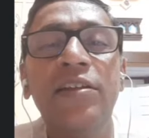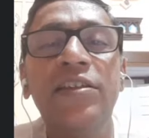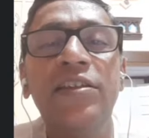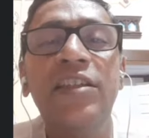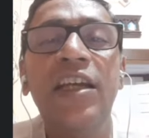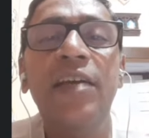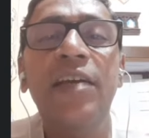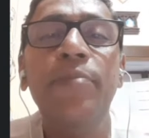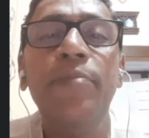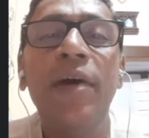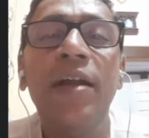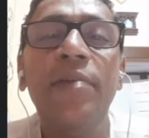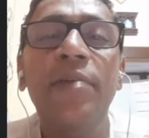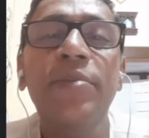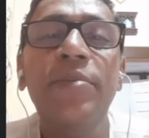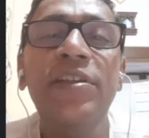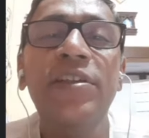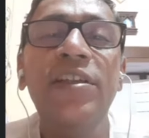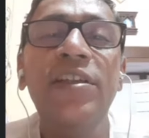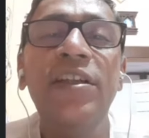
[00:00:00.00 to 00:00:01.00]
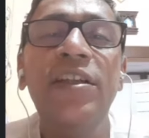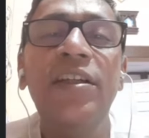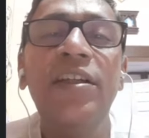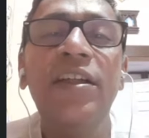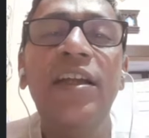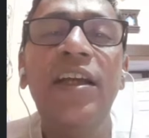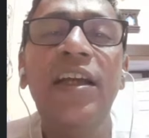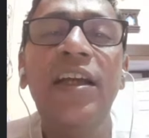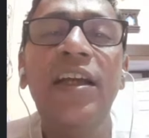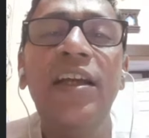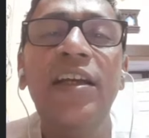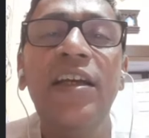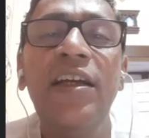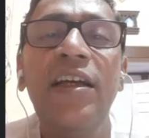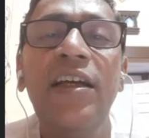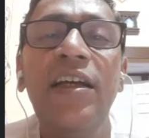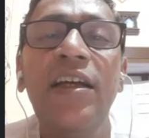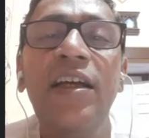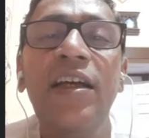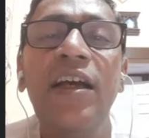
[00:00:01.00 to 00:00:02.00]
সেই পারমিশন নিয়ে
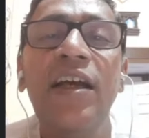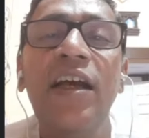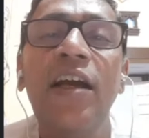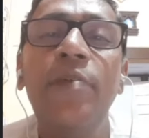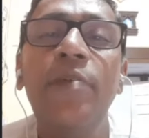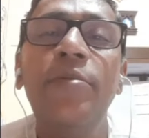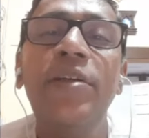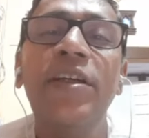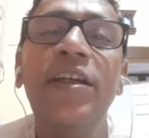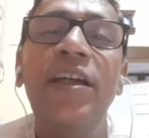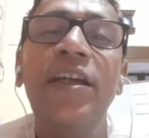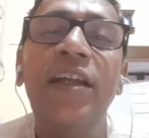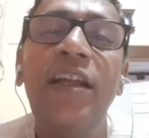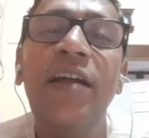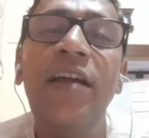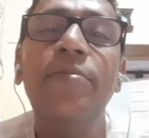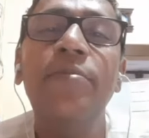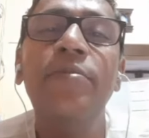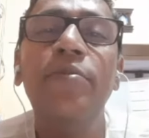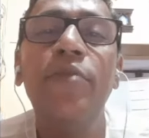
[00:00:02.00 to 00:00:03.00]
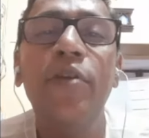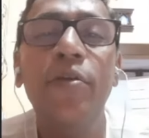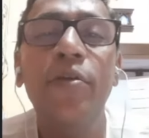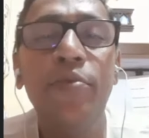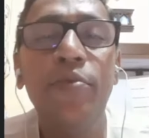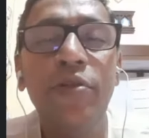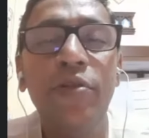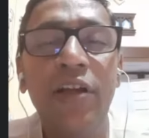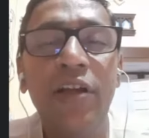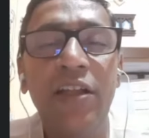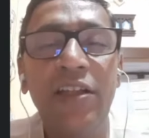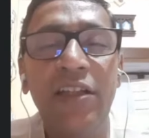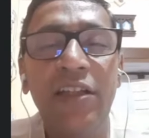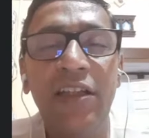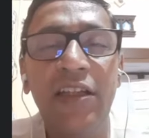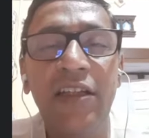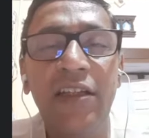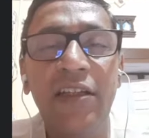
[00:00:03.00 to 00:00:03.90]
আমি গেলাম অমরনাথে